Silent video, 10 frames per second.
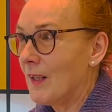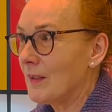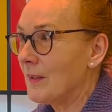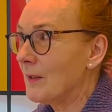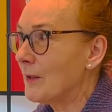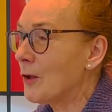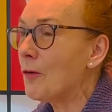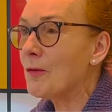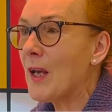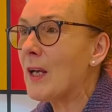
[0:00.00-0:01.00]
I to
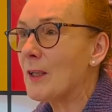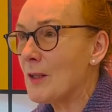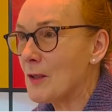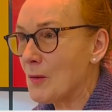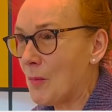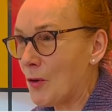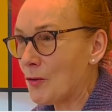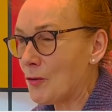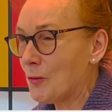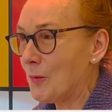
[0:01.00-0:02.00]
w jakiś
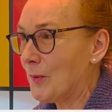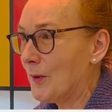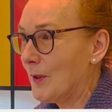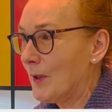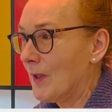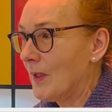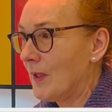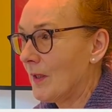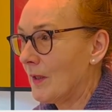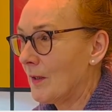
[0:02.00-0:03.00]
sposób
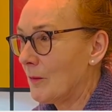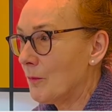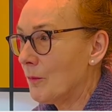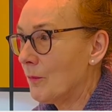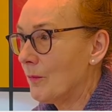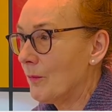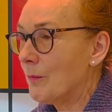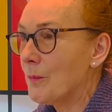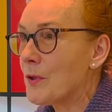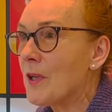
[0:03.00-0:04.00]
e,
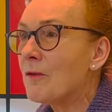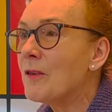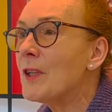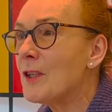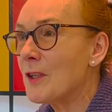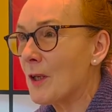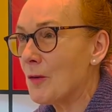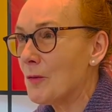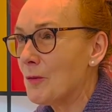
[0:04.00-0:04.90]
przewidział,